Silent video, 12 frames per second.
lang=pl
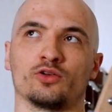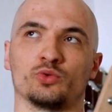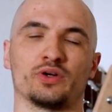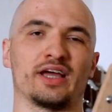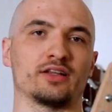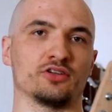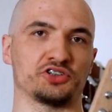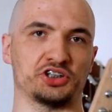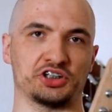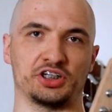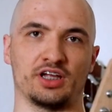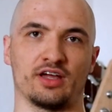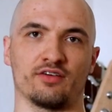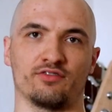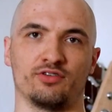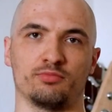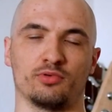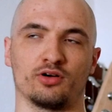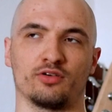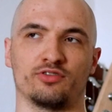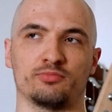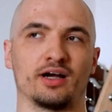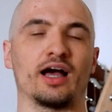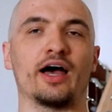które jednocześnie
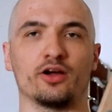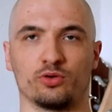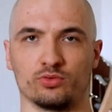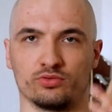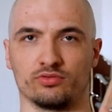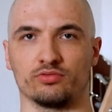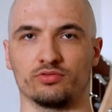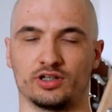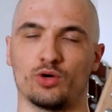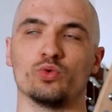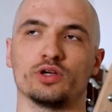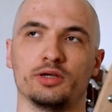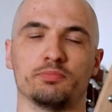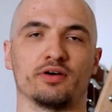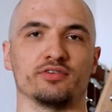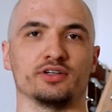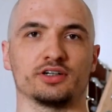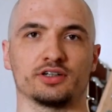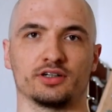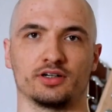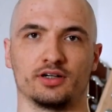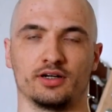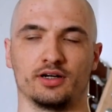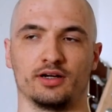wymagają nauki pewnych,
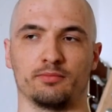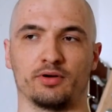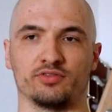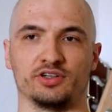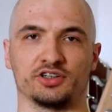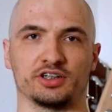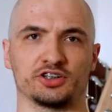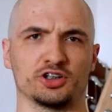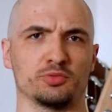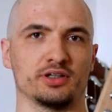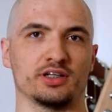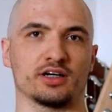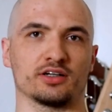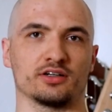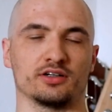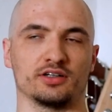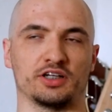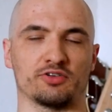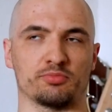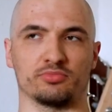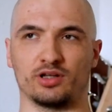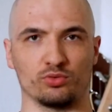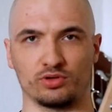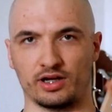pewnych rzeczy, no bo jednak, e, nie
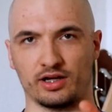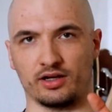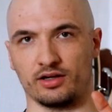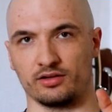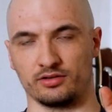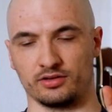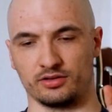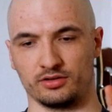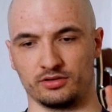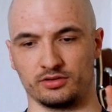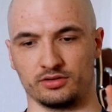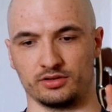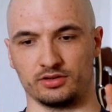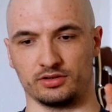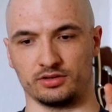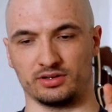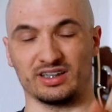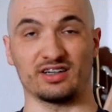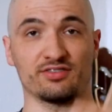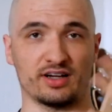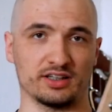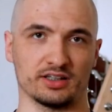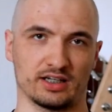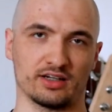wiem, nauka, e,
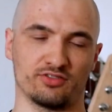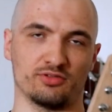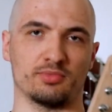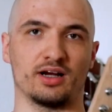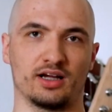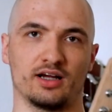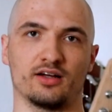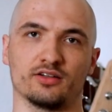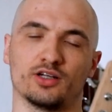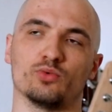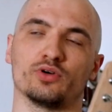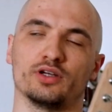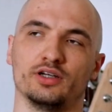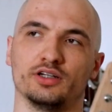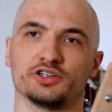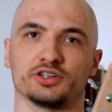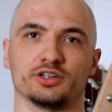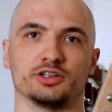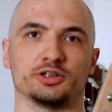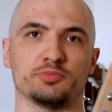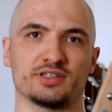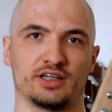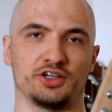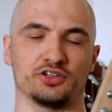nagrywanie, tak, wymaga nauki, czy, czy
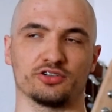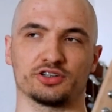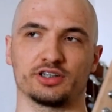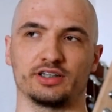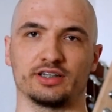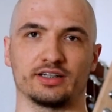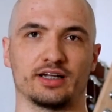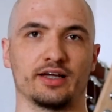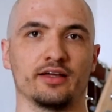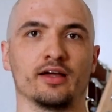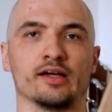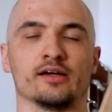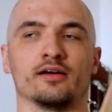pisanie książek i tak dalej.